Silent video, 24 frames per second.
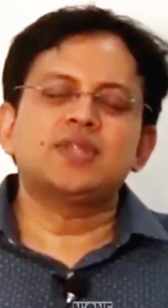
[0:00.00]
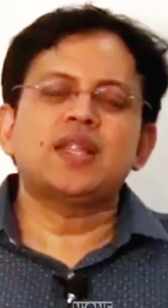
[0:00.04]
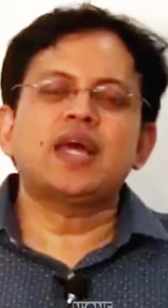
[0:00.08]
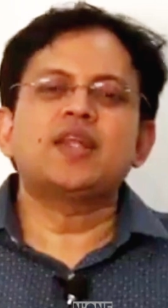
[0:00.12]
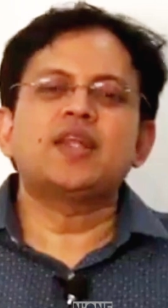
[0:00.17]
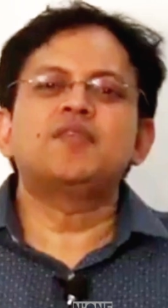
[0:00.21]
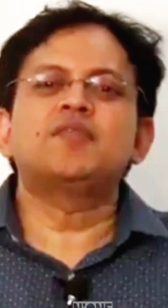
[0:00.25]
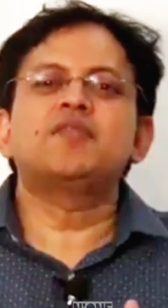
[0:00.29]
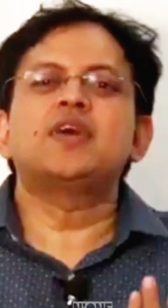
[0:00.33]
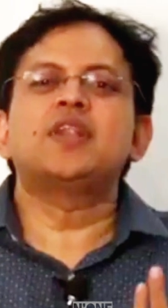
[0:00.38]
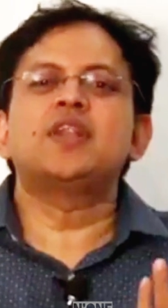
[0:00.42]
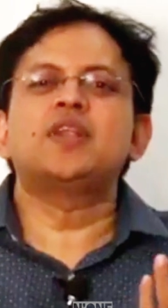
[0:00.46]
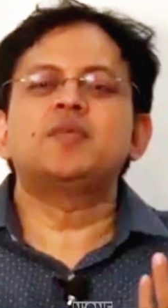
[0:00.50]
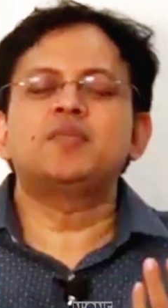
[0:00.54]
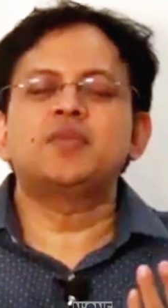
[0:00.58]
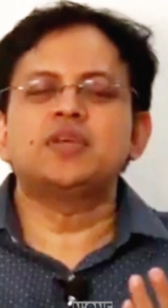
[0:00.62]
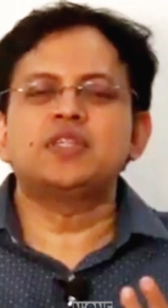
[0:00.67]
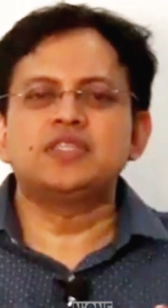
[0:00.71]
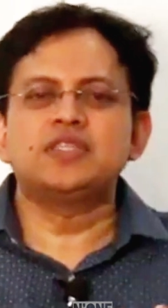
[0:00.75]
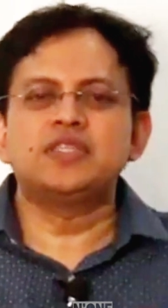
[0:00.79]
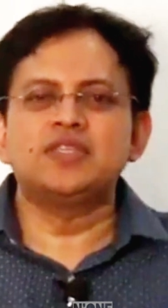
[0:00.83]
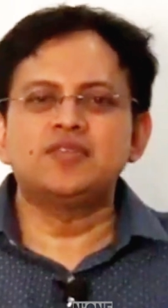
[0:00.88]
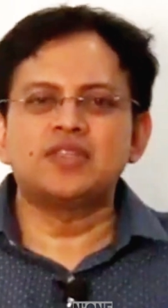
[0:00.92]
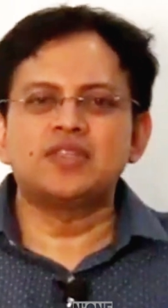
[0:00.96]
దానివల్ల
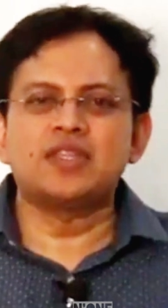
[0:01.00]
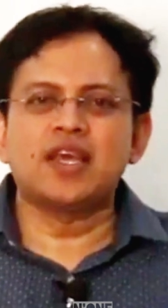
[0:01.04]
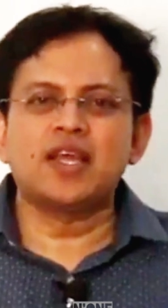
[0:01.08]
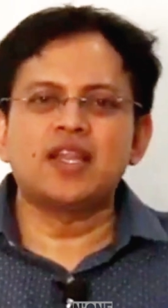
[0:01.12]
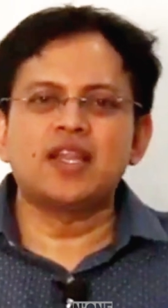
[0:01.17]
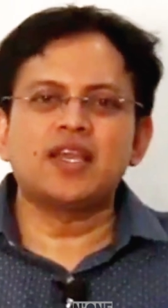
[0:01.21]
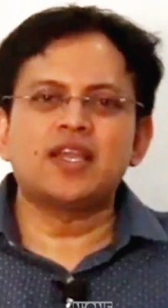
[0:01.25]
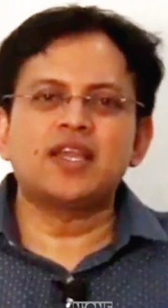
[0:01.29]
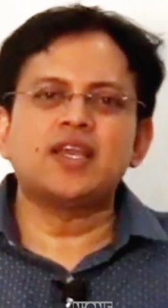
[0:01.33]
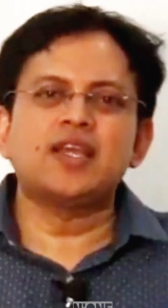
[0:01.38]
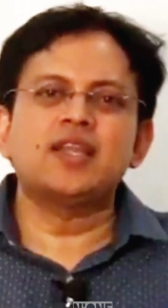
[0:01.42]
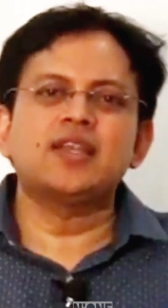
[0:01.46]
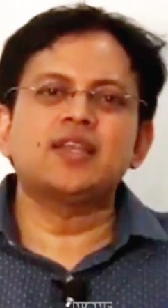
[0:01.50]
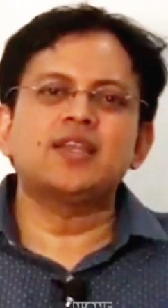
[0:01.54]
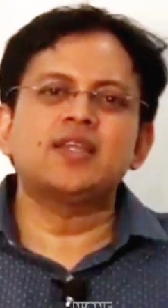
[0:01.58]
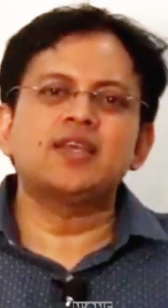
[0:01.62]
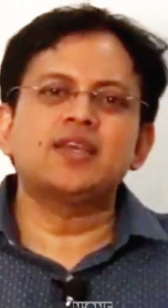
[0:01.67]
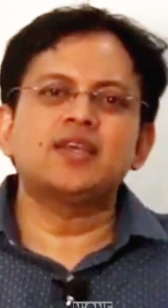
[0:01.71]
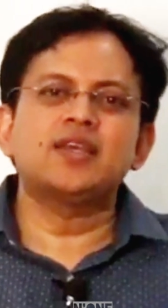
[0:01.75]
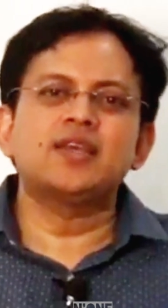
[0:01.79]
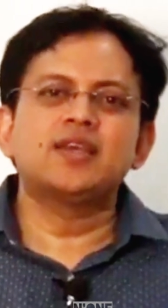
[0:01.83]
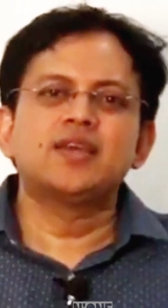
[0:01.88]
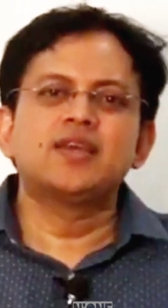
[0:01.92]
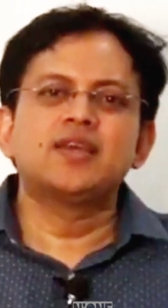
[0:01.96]
మన జీవితాలకి ఏంటి